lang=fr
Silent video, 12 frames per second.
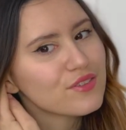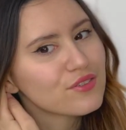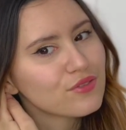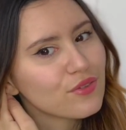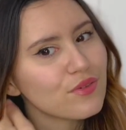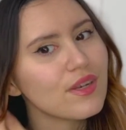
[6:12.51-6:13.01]

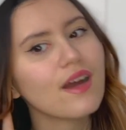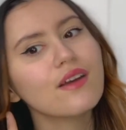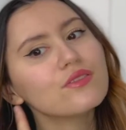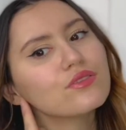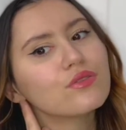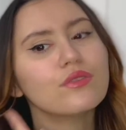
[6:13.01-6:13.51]
celui-là,
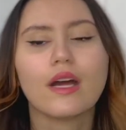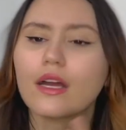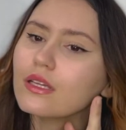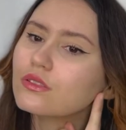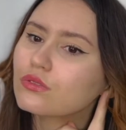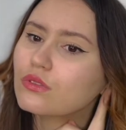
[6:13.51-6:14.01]
celui-là
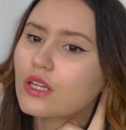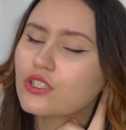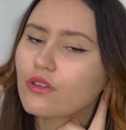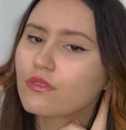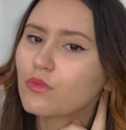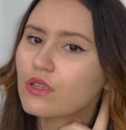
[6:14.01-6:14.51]
et celui-là, j'ai
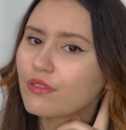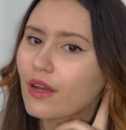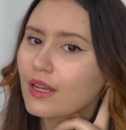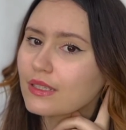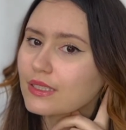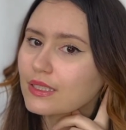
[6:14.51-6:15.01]
envie de me le faire
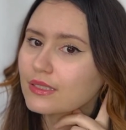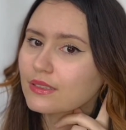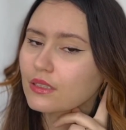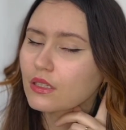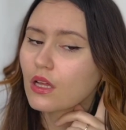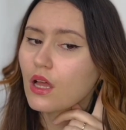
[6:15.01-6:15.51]
laseriser
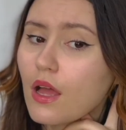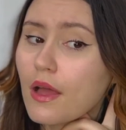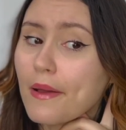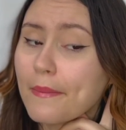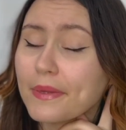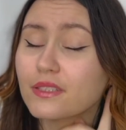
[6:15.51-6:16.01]

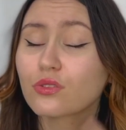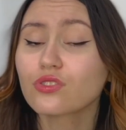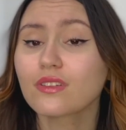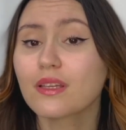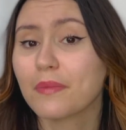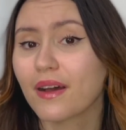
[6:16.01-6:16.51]
parce que j'en
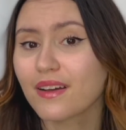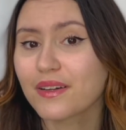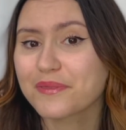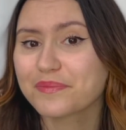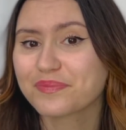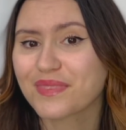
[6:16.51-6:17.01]
ai marre.
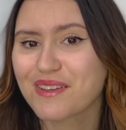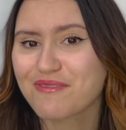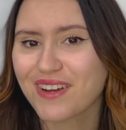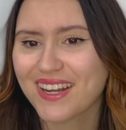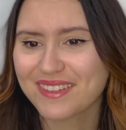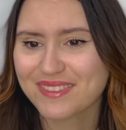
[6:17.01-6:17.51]

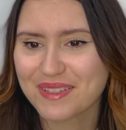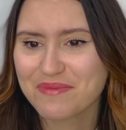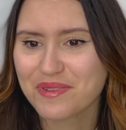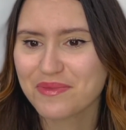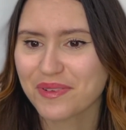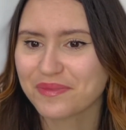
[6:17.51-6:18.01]
Voilà, tout
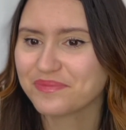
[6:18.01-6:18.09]
simplement.